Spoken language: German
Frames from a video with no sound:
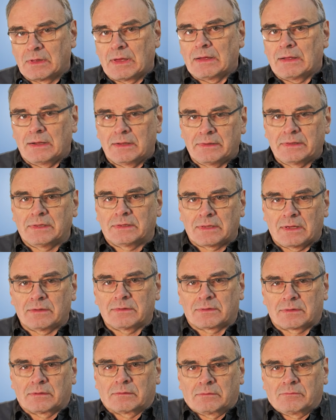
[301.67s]
Als ich
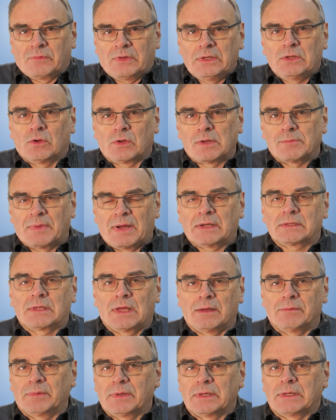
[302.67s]
das Video gemacht
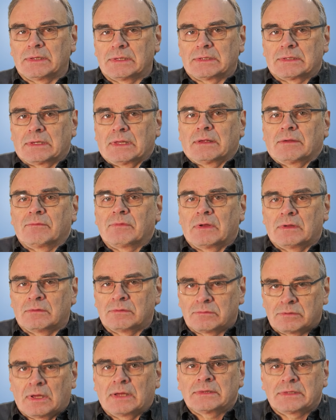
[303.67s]
habe, da
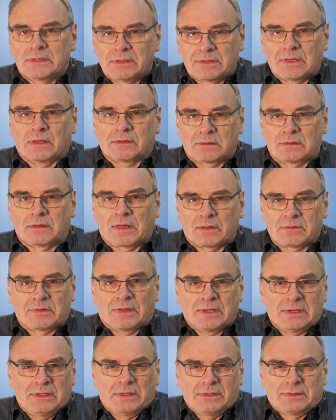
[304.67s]
hatte ich
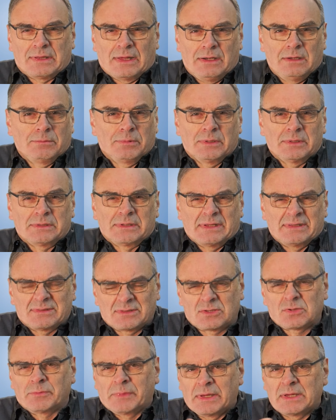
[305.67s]
tatsächlich selber das
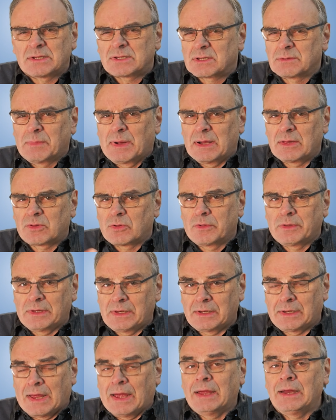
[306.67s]
zum ersten Mal so in
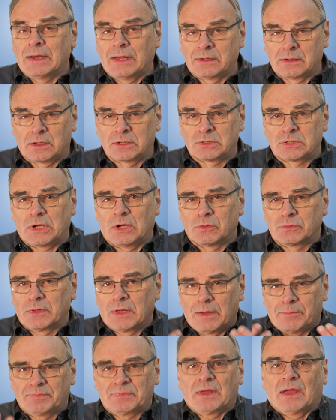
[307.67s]
Detail angeschaut und
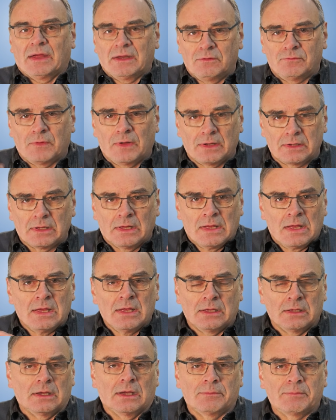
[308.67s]
habe da einfach
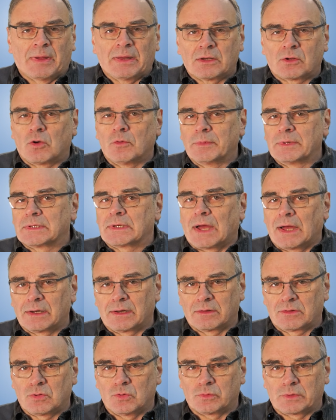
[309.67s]
ja, meinen Kommentar
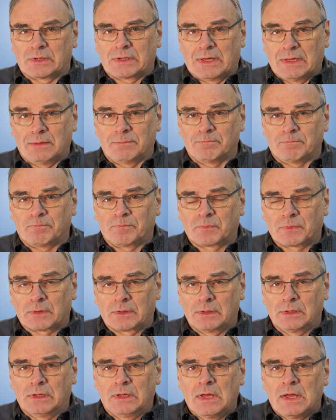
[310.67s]
dazu gegeben.
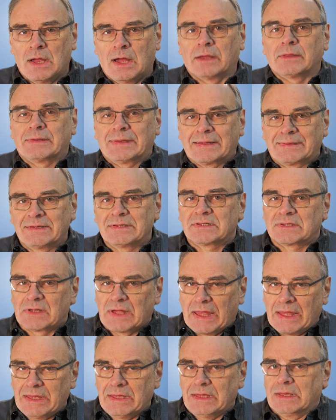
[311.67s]
Ja, also das ist
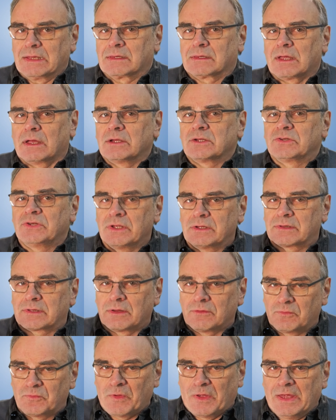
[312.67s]
echt, da ist nichts
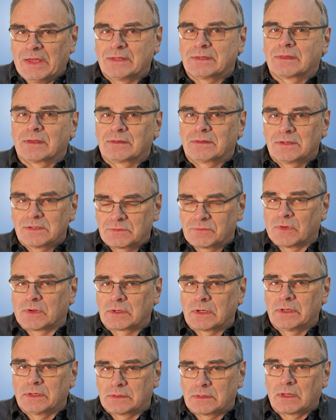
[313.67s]
gefaked, das ist
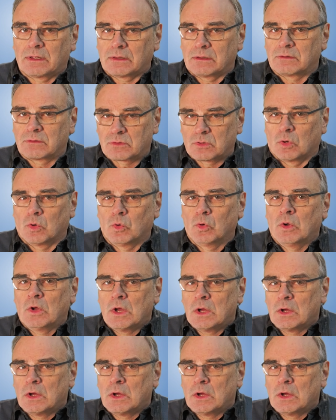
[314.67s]
wirklich dann so,